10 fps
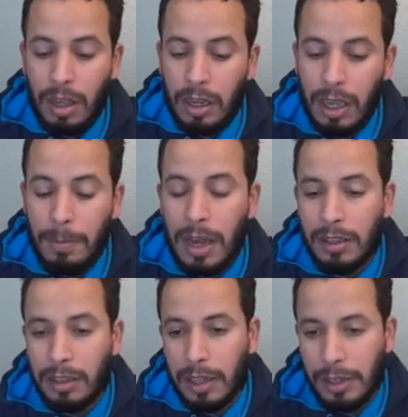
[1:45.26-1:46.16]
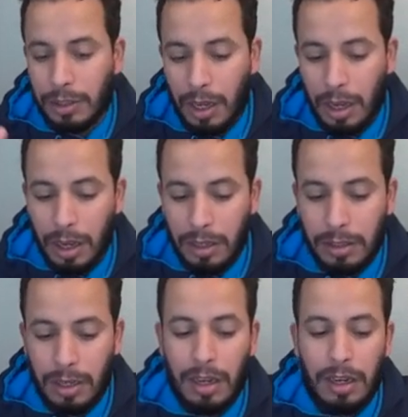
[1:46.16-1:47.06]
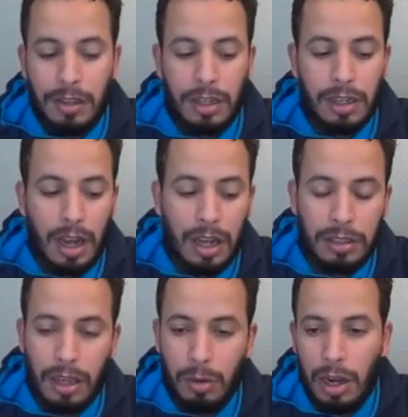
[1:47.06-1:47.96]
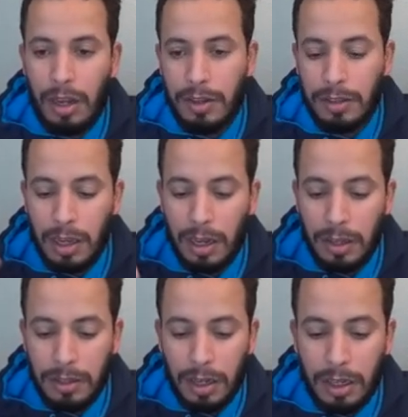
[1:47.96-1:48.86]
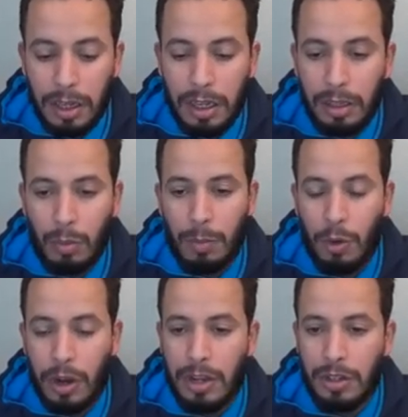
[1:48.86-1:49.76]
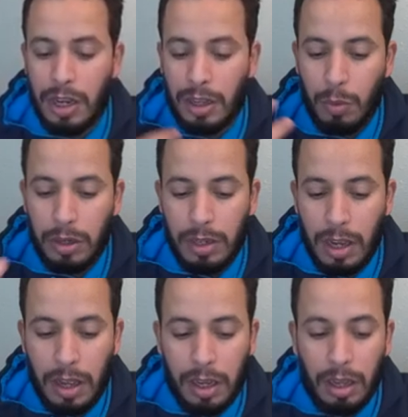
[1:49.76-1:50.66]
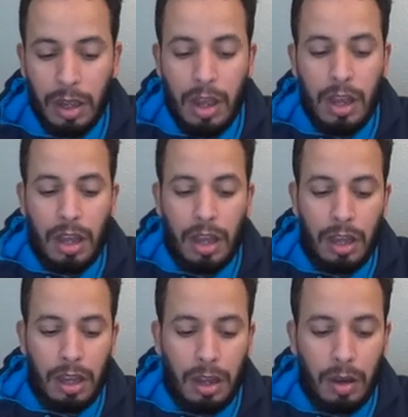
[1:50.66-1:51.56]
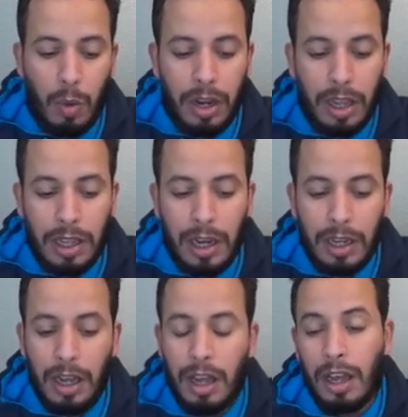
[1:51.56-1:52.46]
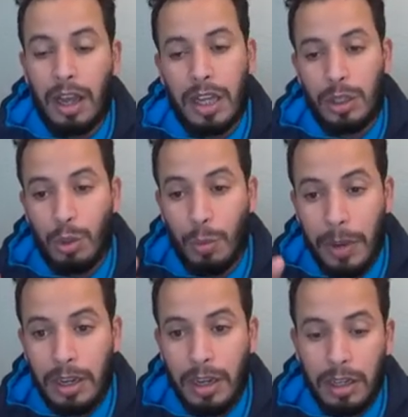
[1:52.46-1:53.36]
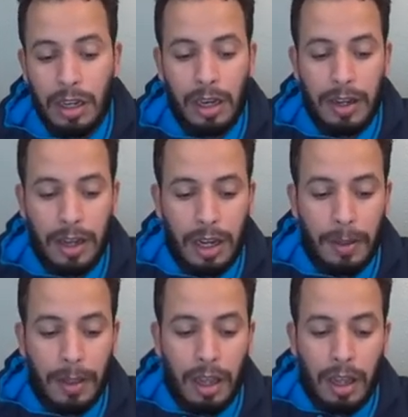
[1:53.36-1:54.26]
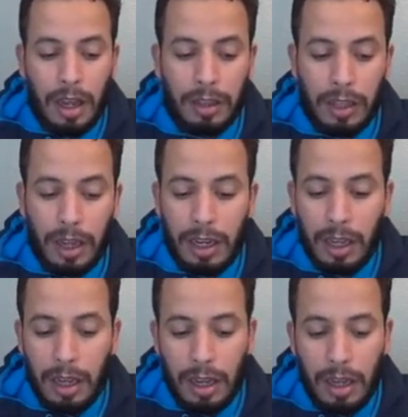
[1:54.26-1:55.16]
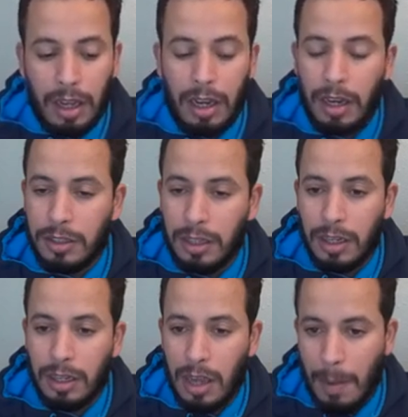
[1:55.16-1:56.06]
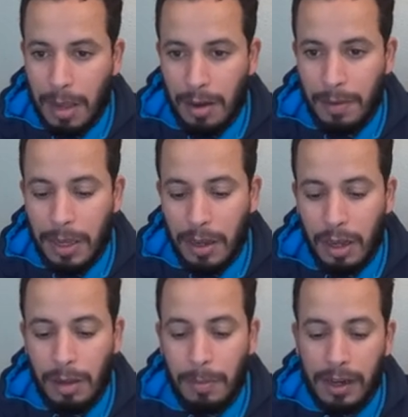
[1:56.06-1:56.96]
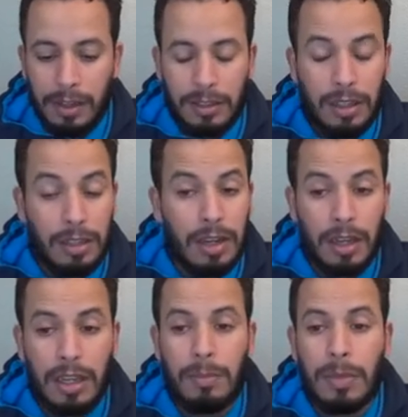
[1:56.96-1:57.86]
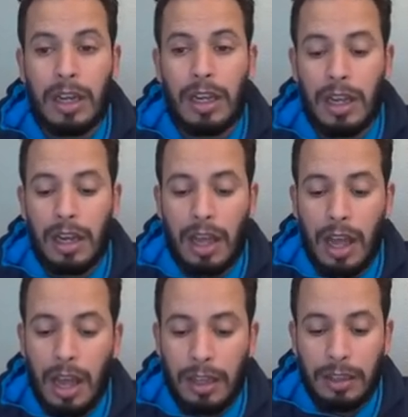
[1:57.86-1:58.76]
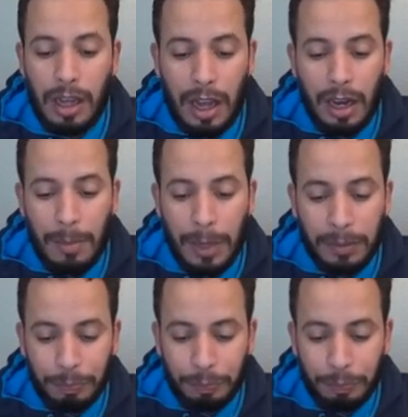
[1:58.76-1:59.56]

كم عدد الأشخاص الذين حصلوا على رسالة تأكيد ومراجعة الوثائق آه، وكذلك قد تبين لنا الطريقة التي يعمل بها مركز كنتاكي من خلال هذا الأمر